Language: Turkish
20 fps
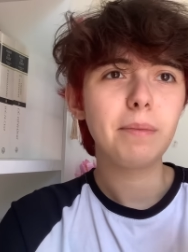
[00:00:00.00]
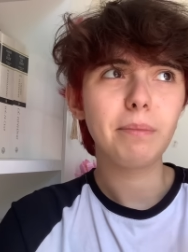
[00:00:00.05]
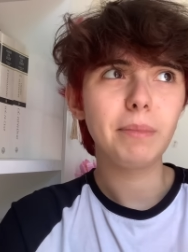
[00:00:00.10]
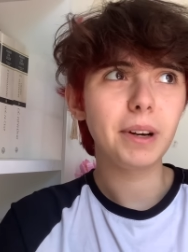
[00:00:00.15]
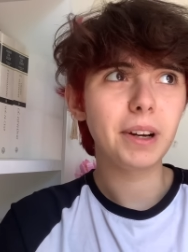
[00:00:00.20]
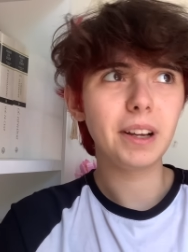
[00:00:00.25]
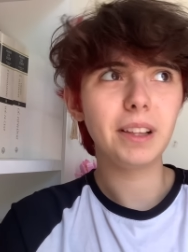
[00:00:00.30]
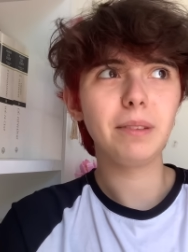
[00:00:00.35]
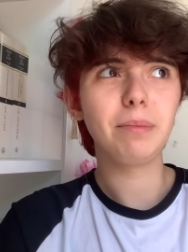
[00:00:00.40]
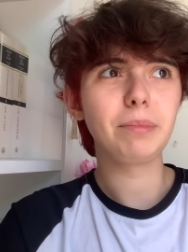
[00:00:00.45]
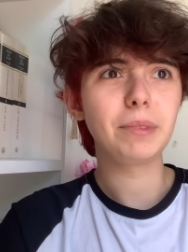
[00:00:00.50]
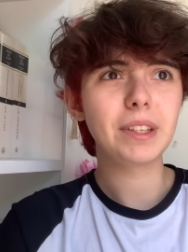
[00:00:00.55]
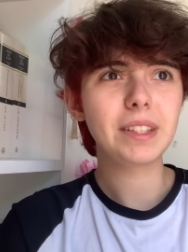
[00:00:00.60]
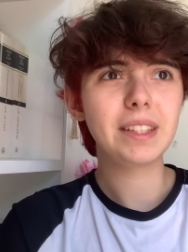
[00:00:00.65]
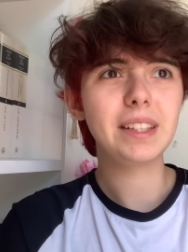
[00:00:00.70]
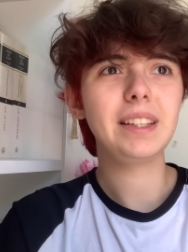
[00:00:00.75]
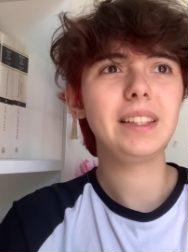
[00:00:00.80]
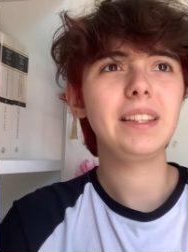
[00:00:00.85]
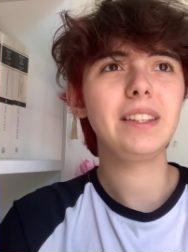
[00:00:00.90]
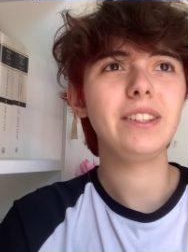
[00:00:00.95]
Bakalım
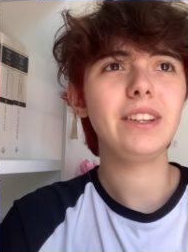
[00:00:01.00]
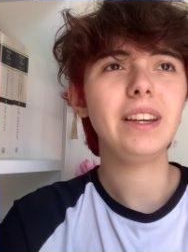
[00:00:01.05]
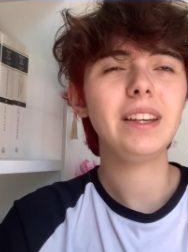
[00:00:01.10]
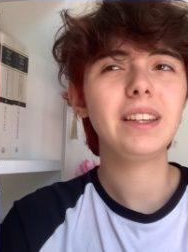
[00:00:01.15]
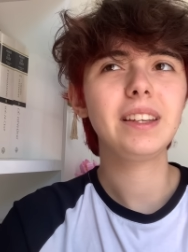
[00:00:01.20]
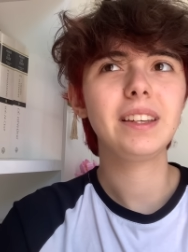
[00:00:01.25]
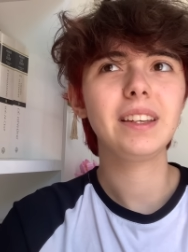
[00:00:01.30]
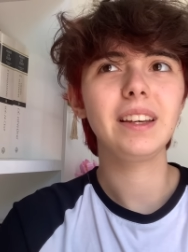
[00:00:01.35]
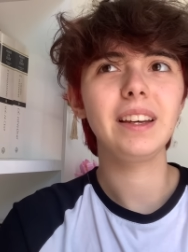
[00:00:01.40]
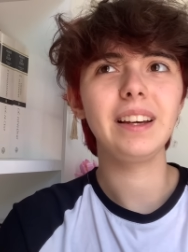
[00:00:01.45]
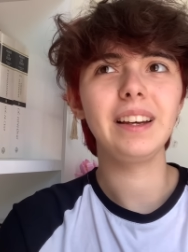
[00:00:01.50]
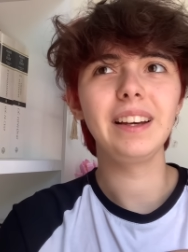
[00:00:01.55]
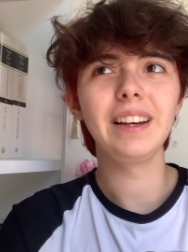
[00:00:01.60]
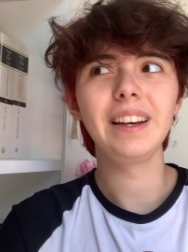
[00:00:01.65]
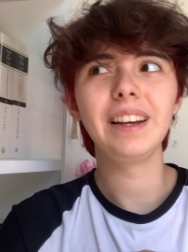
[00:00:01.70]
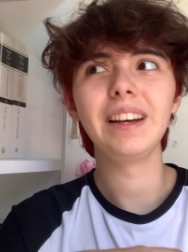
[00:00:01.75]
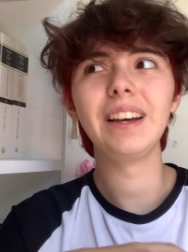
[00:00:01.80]
nasıl gidecek? Ee,